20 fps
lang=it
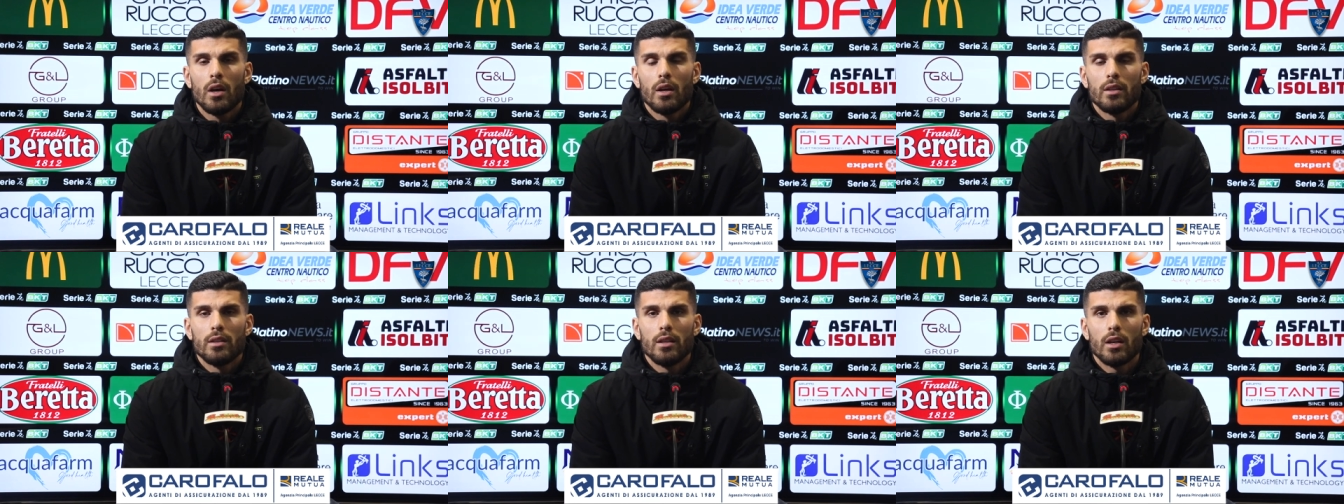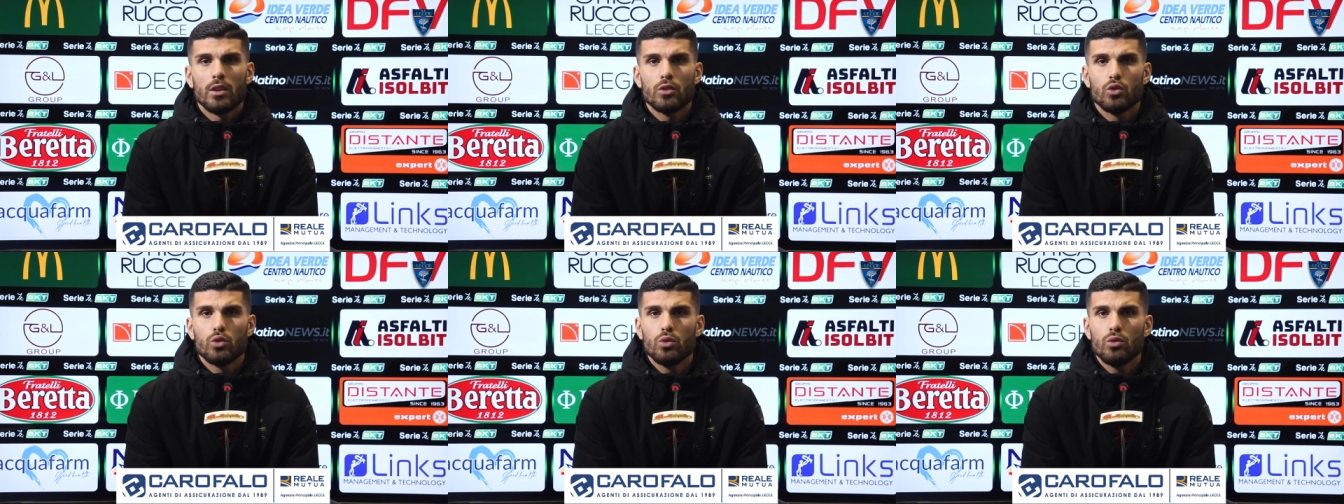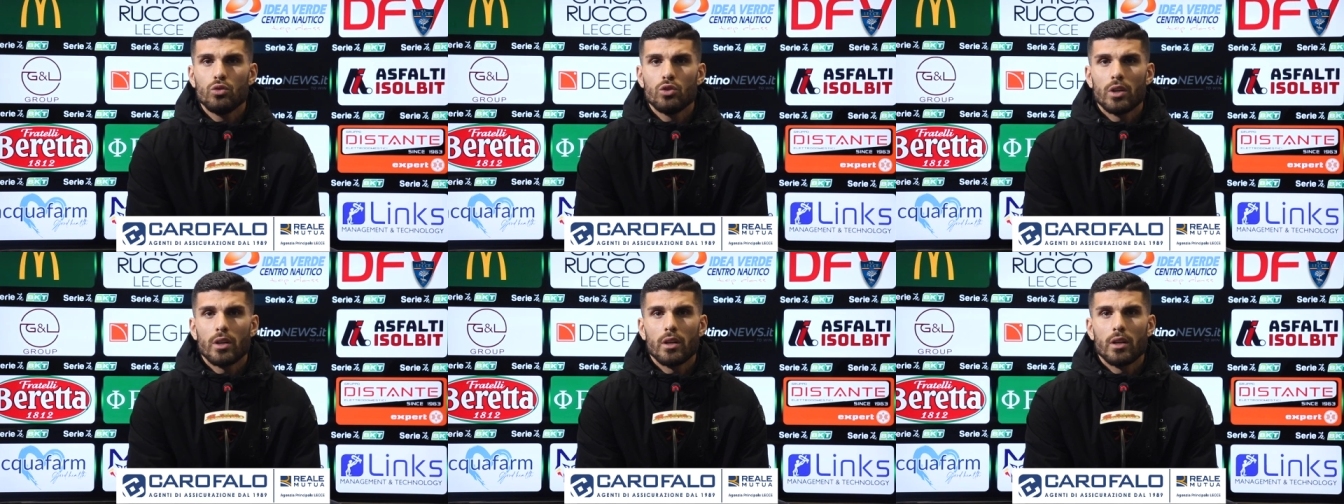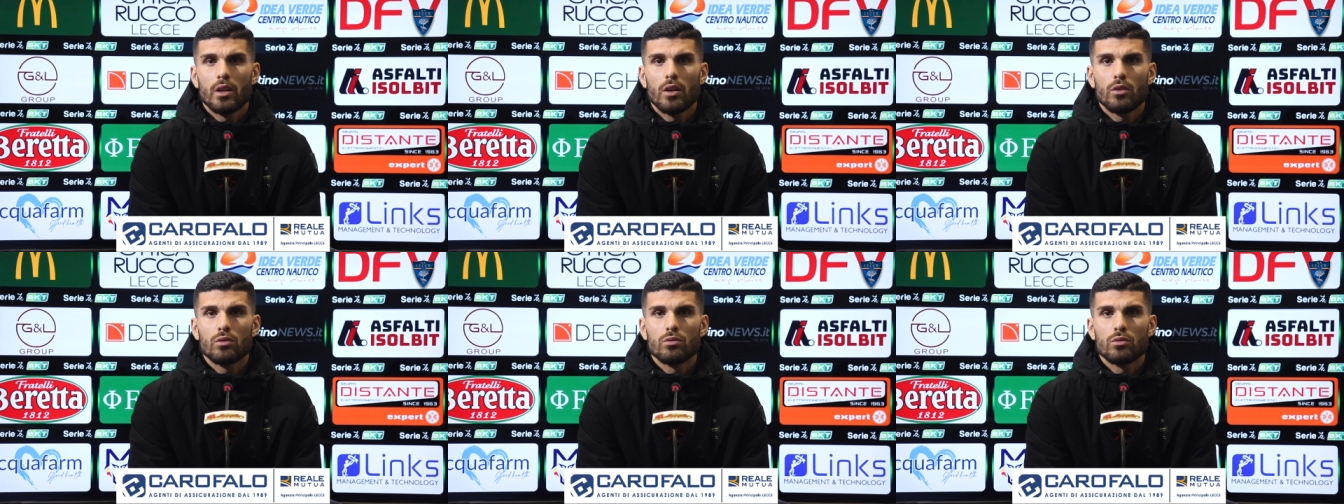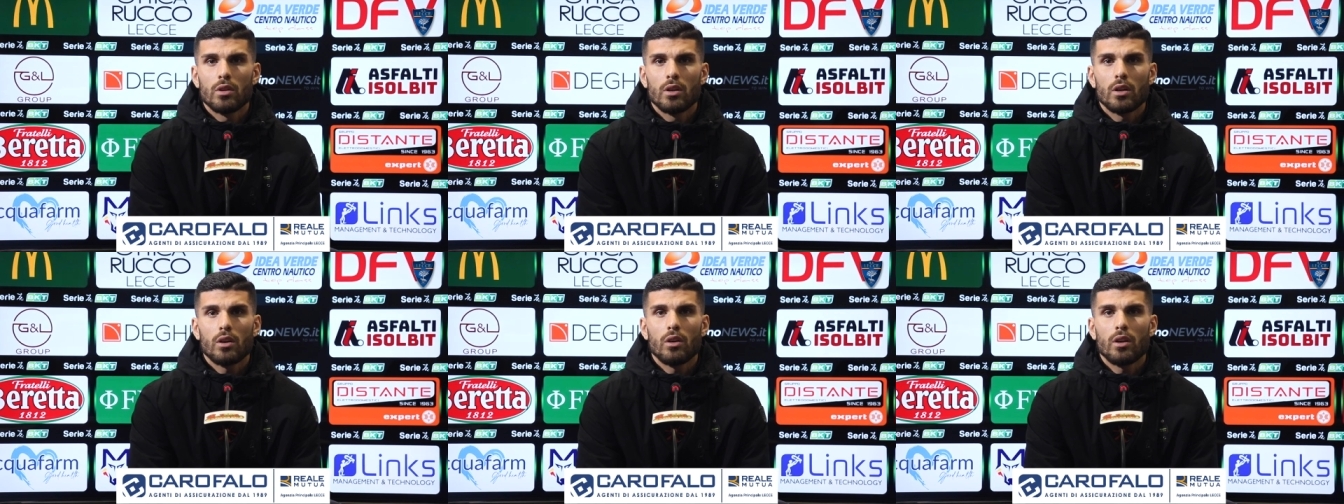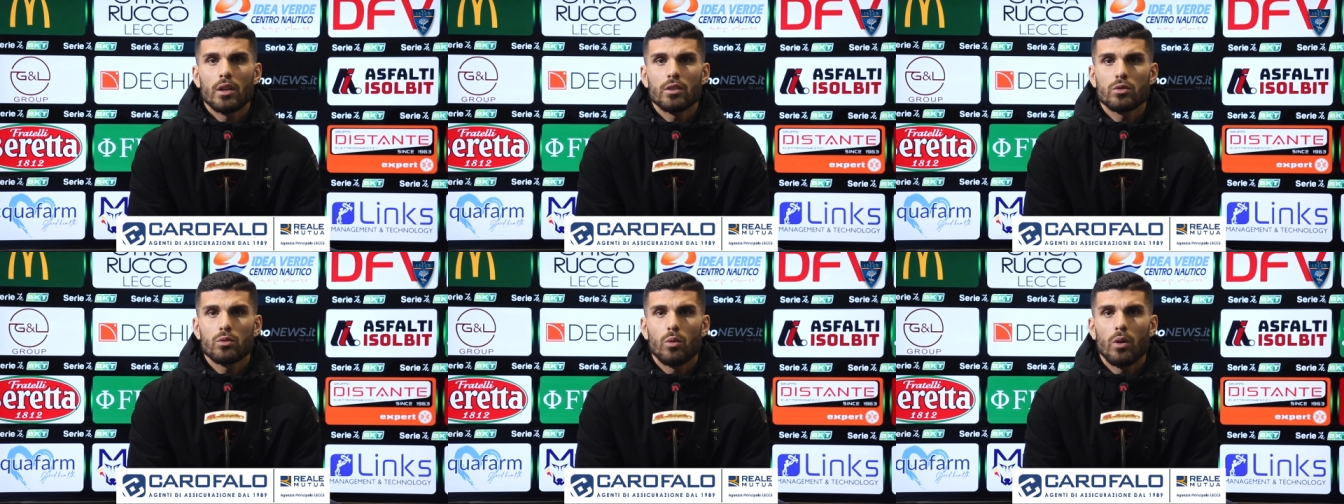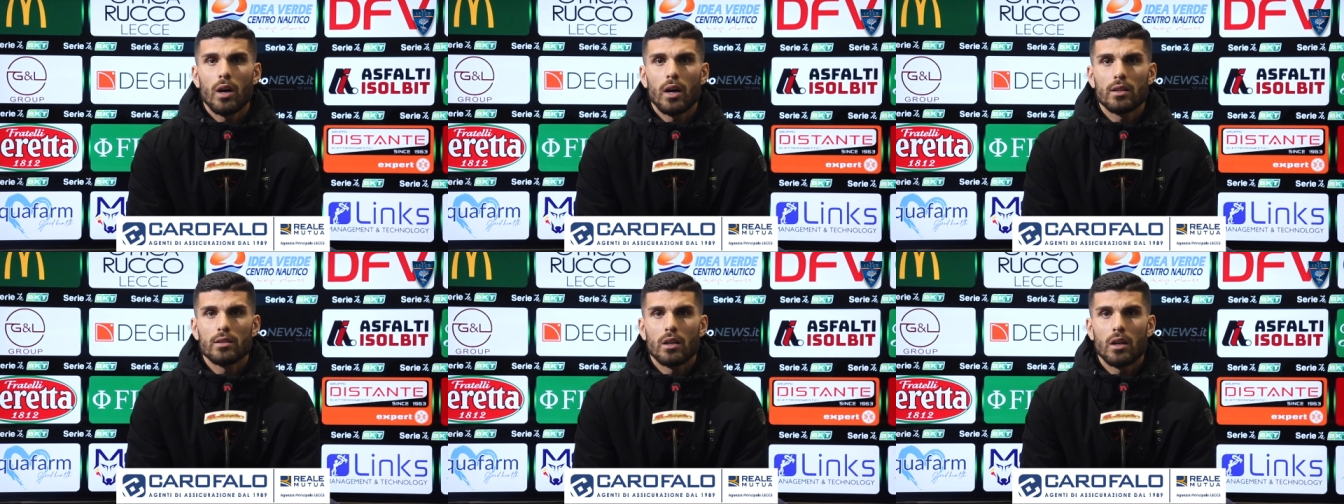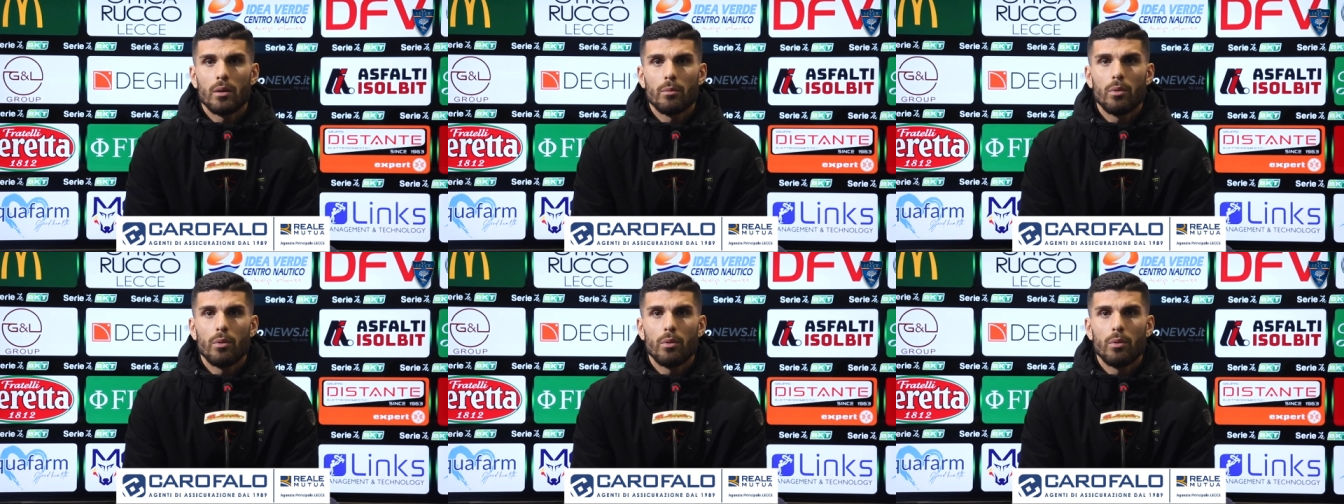di raggiungerli con, con la squadra,